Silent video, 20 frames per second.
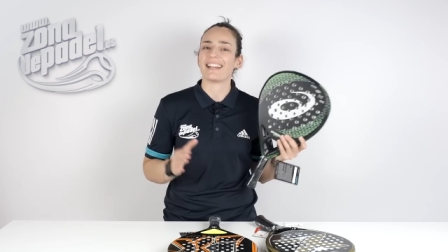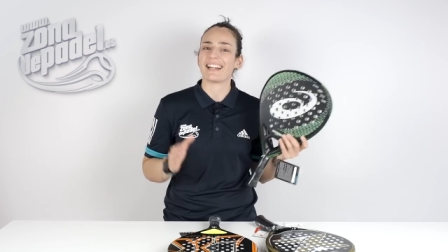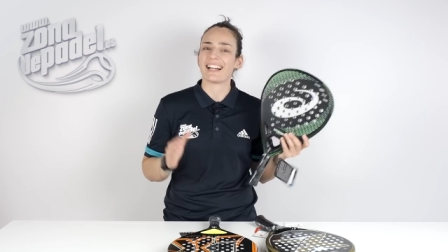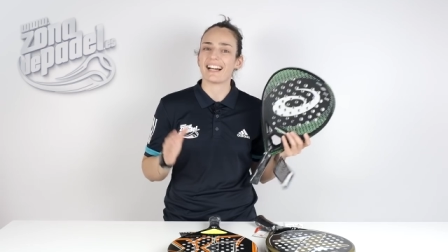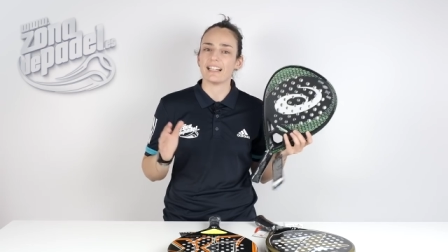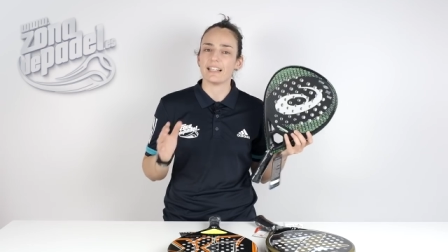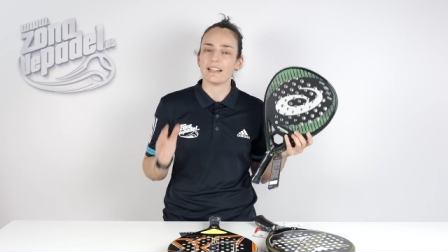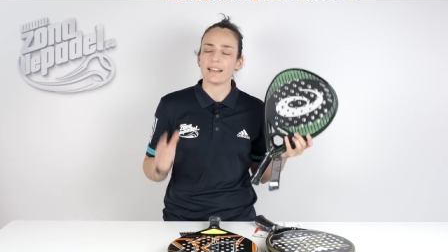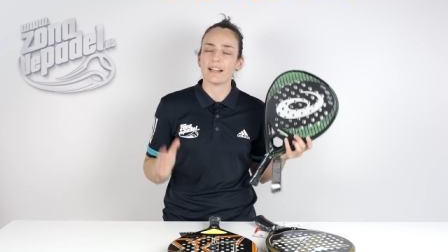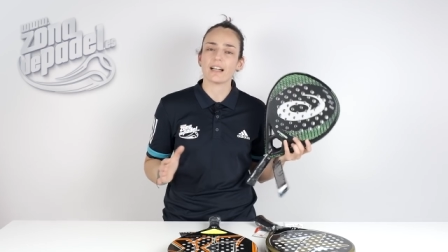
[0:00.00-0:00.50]
de
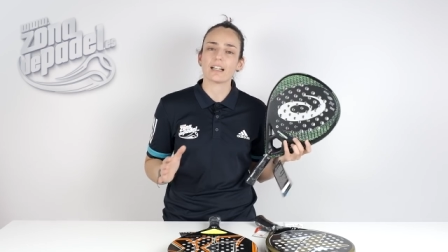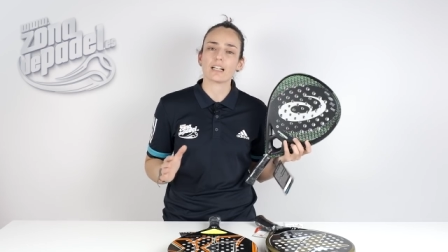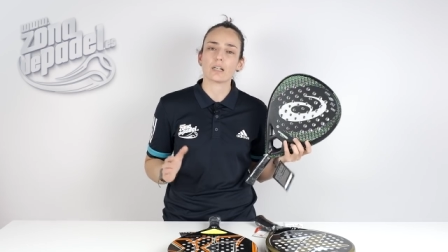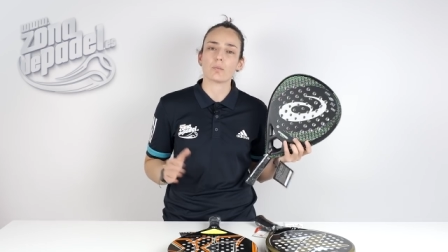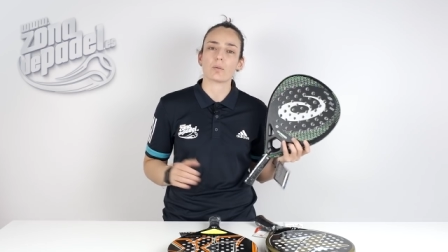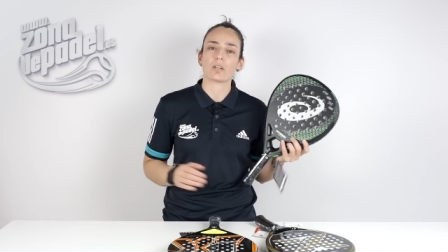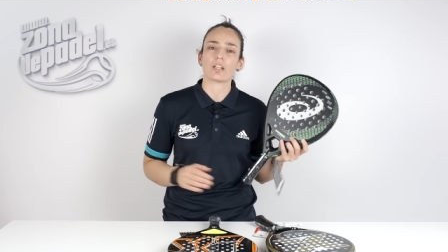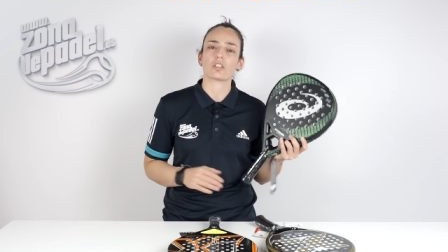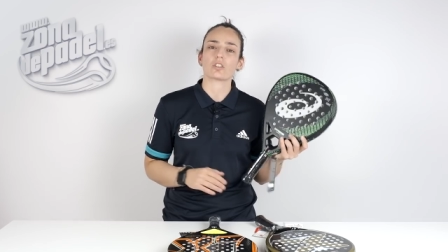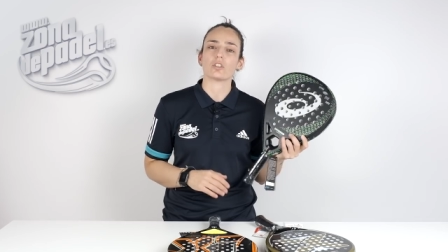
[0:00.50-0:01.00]
calidad que
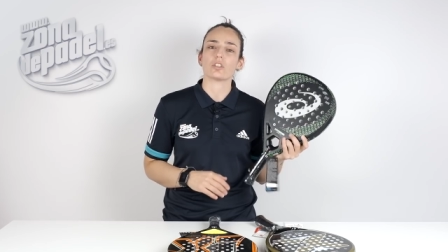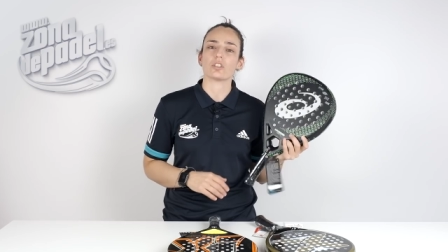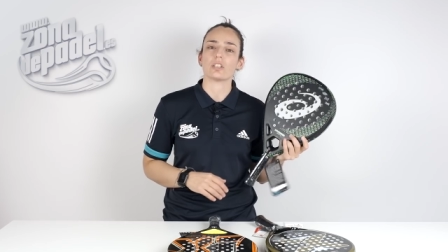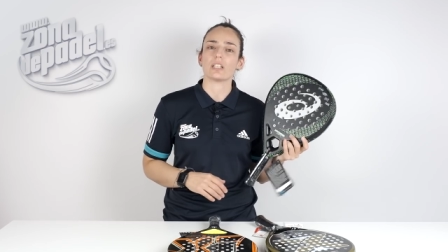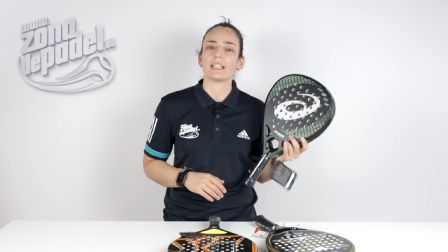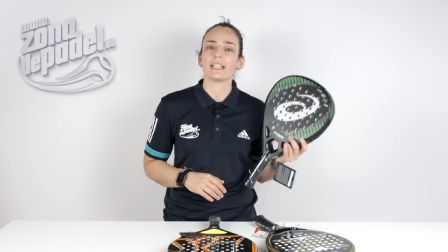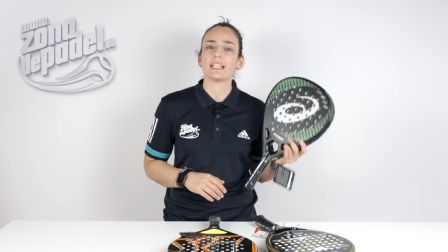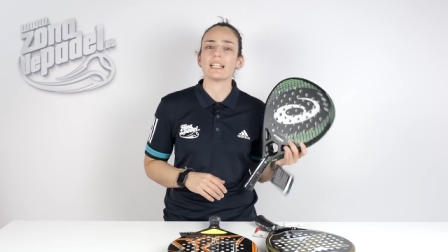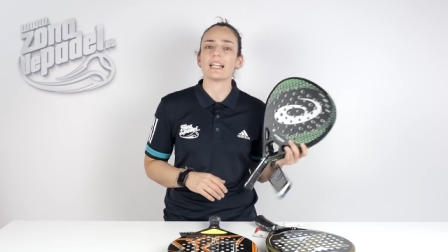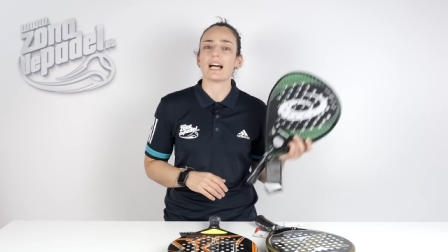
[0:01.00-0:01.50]
podrás
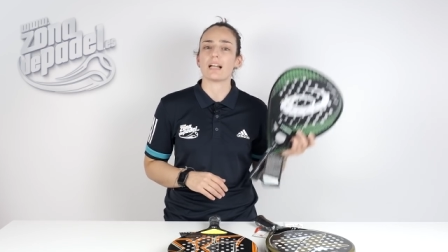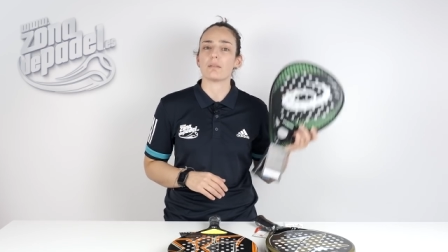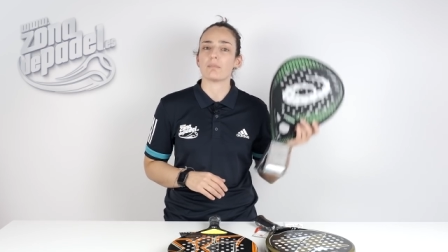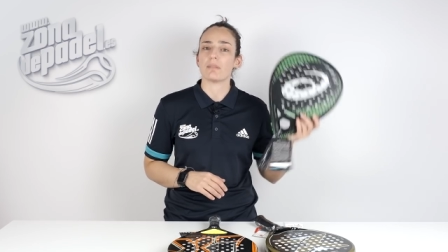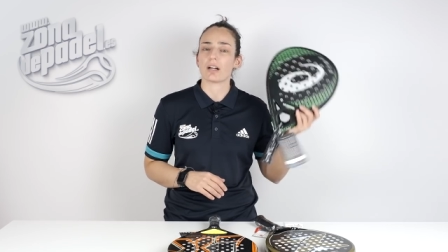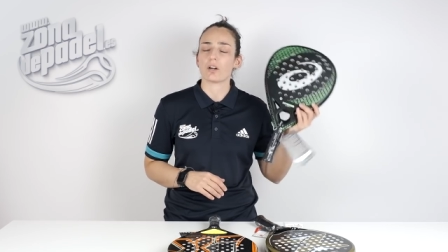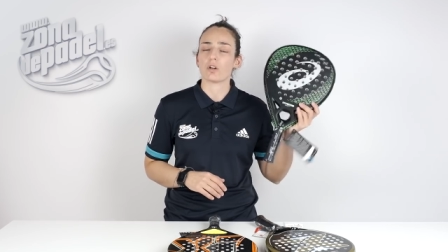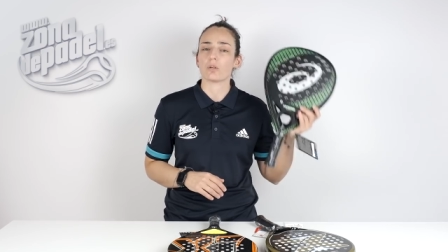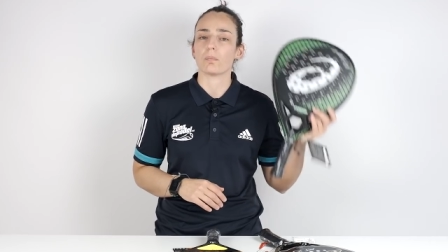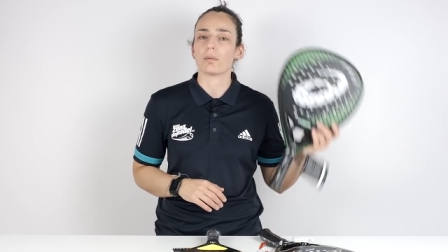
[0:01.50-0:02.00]
conseguir al
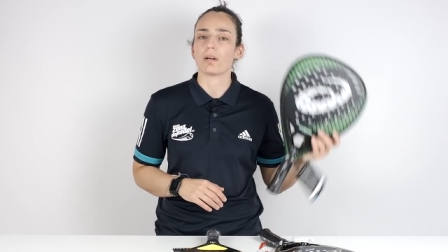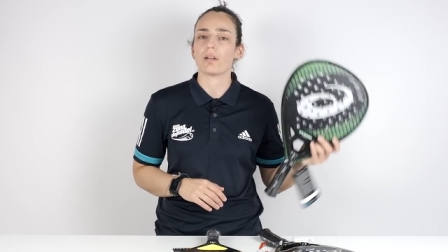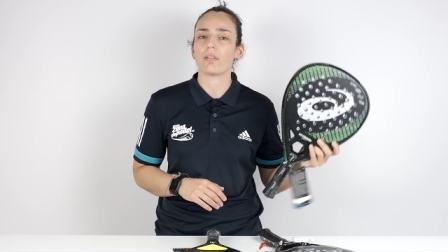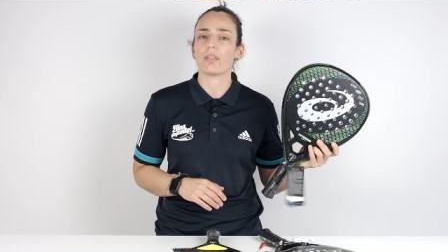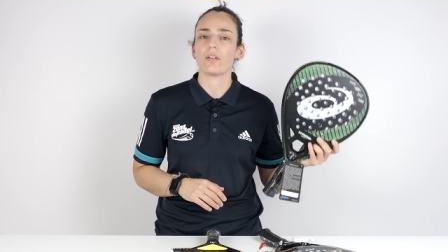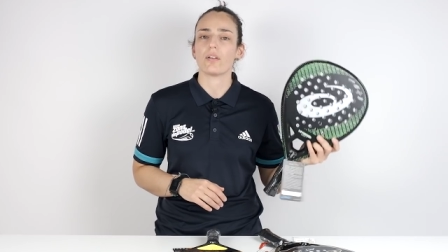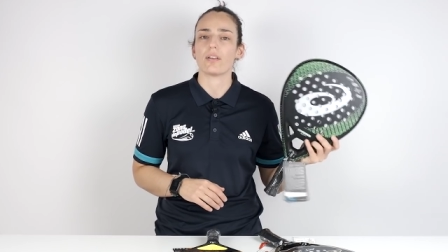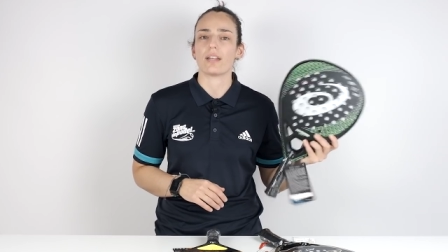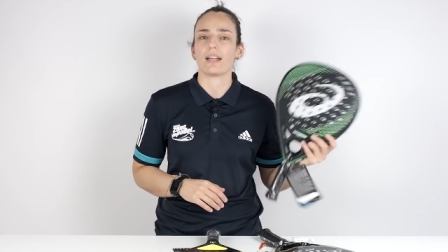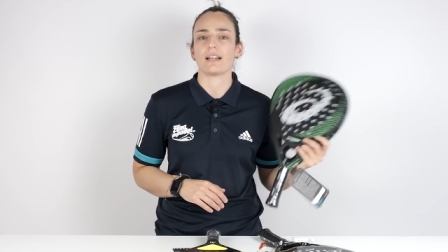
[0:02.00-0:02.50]
mejor
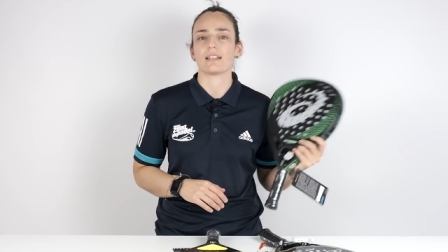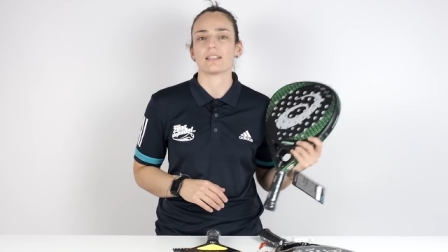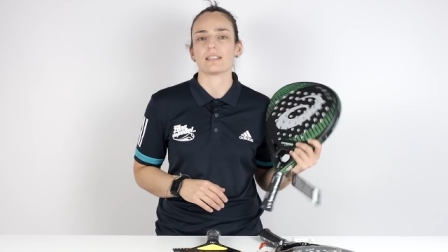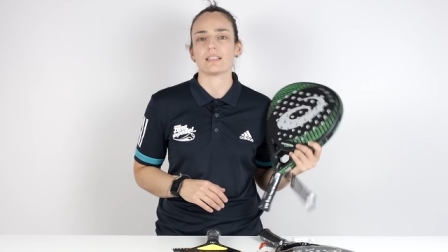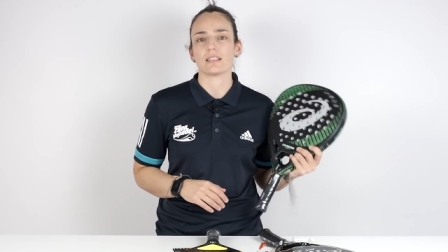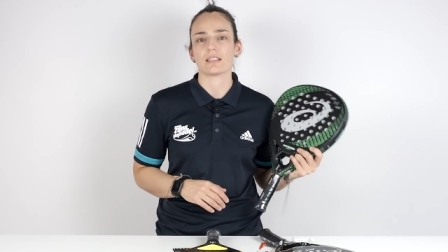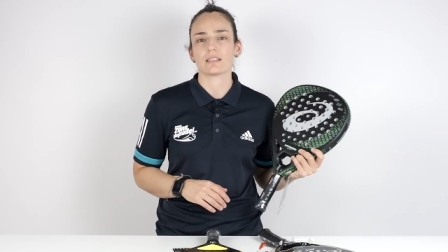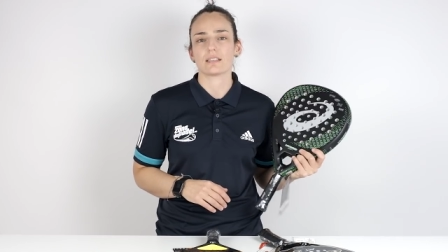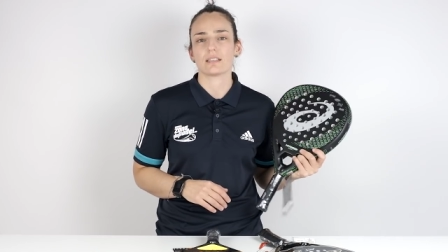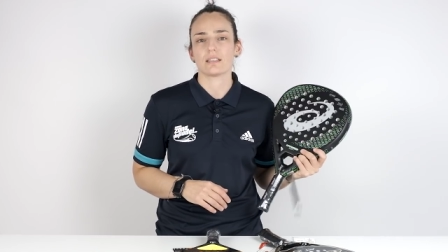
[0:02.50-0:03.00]
precio de
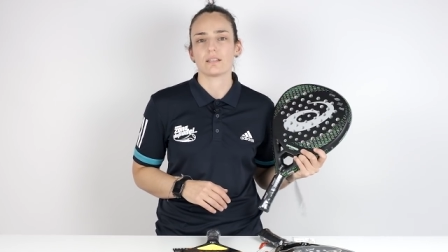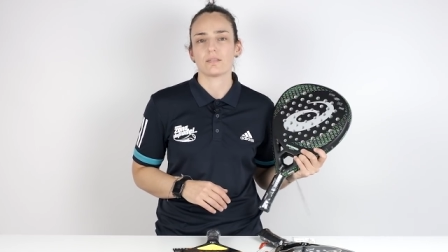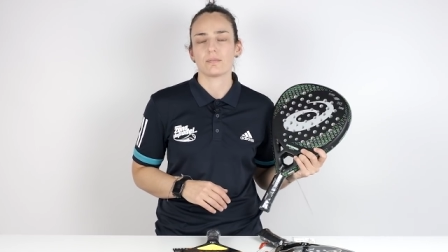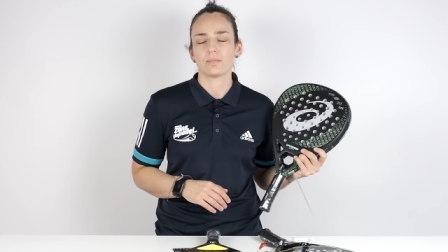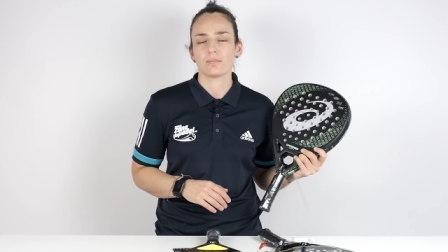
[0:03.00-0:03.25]
ASICS.